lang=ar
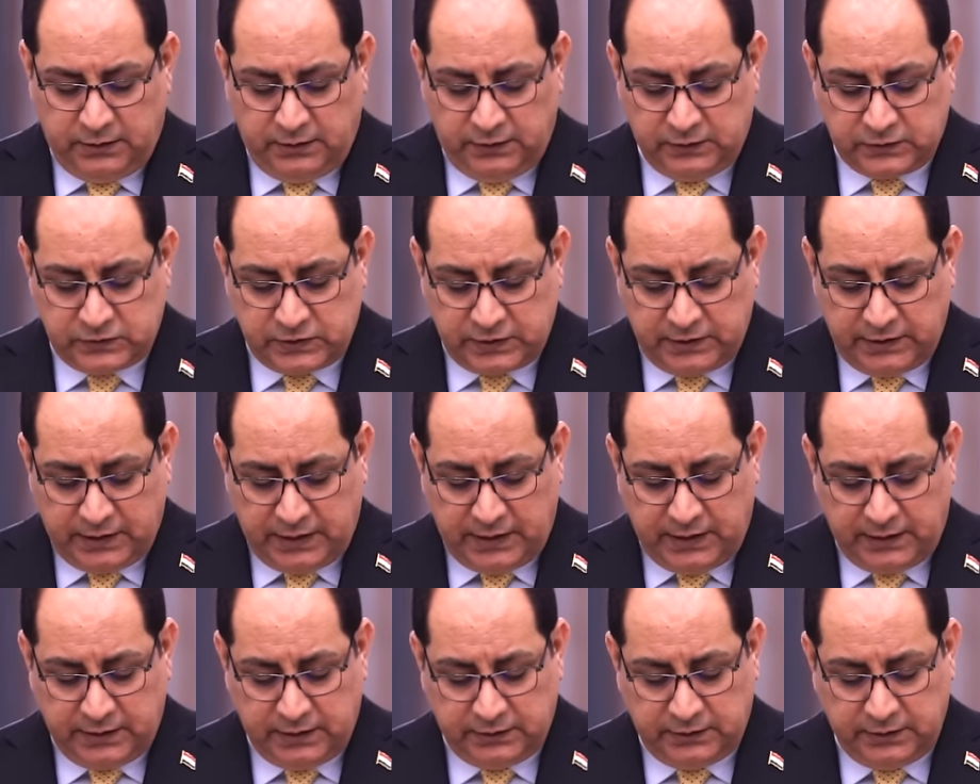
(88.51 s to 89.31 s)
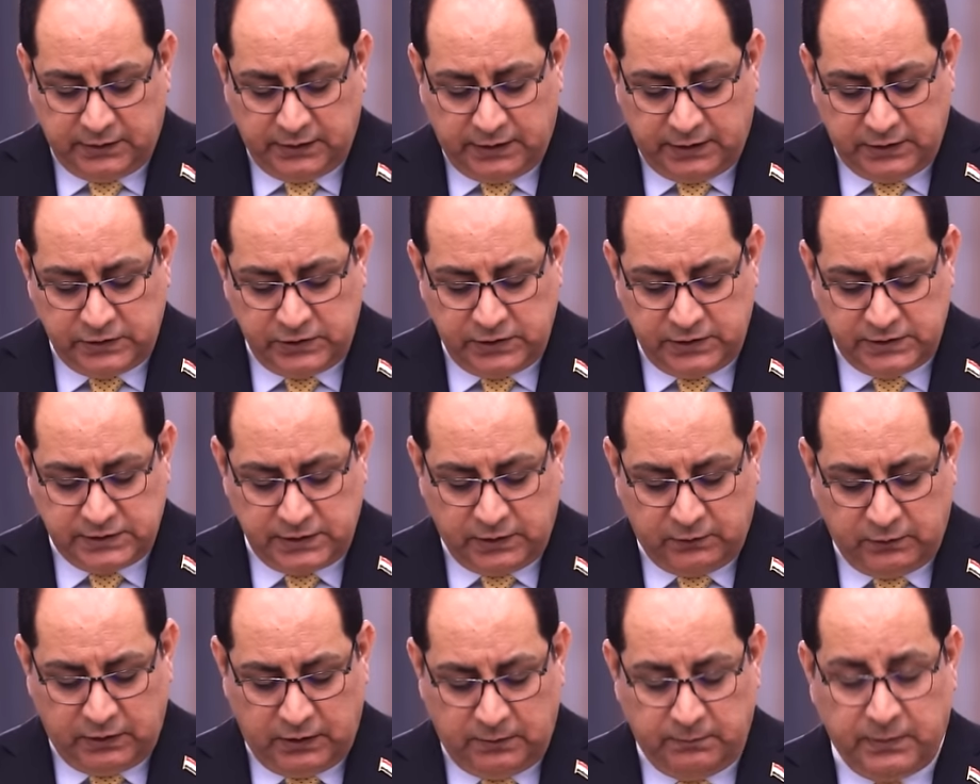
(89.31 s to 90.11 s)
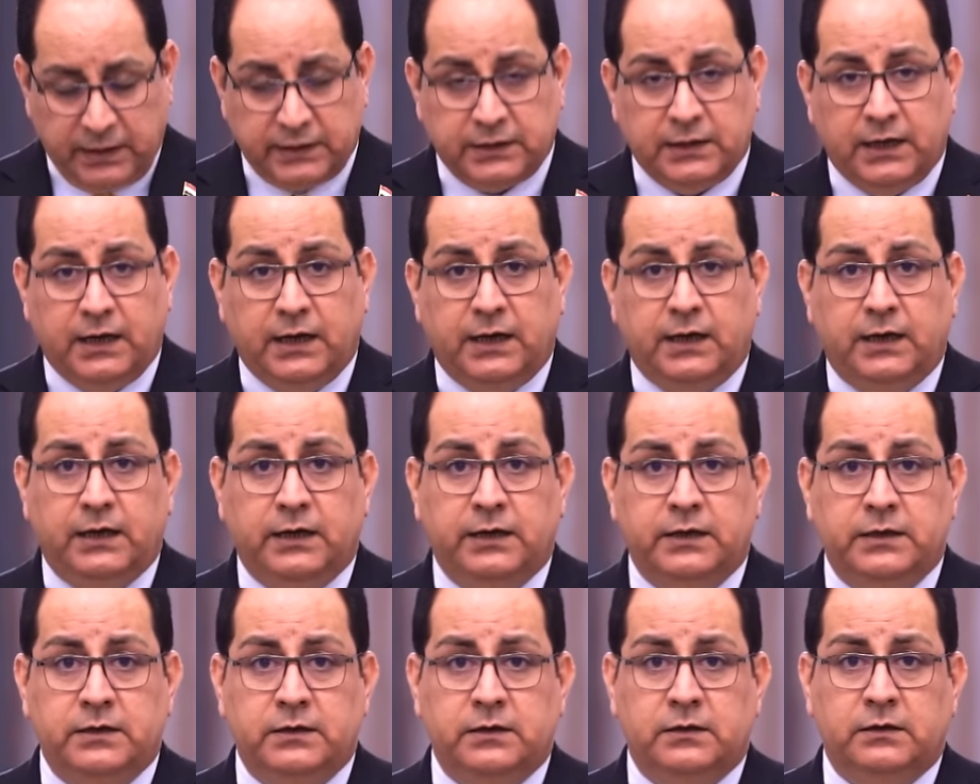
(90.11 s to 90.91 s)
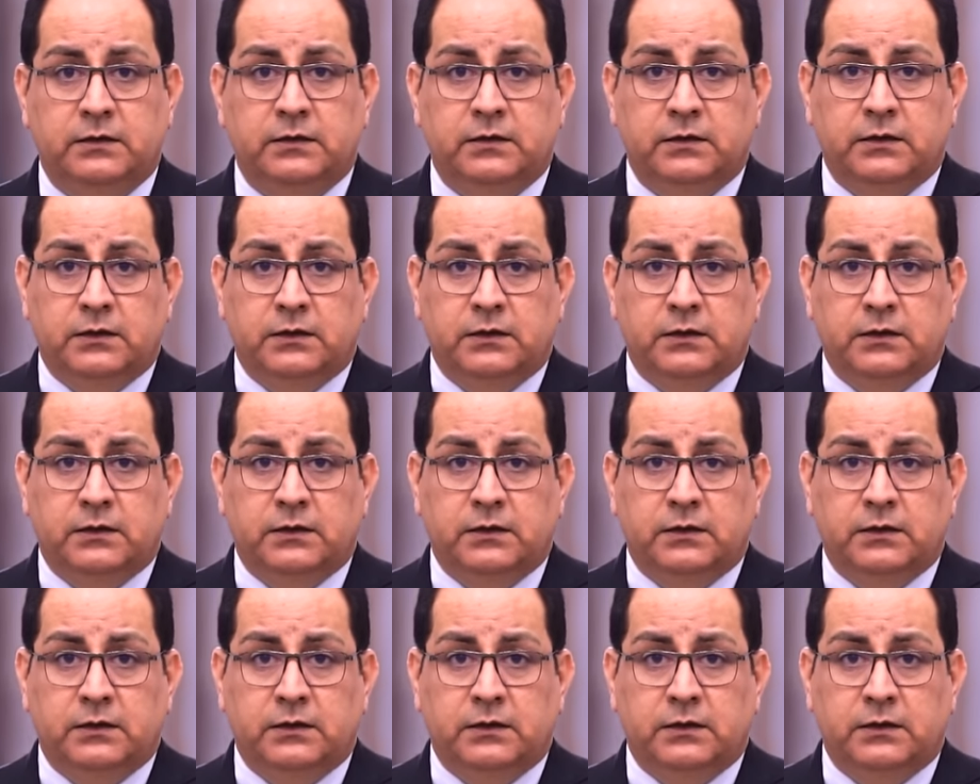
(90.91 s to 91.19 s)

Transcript: لصيانة الأجهزة والمكائن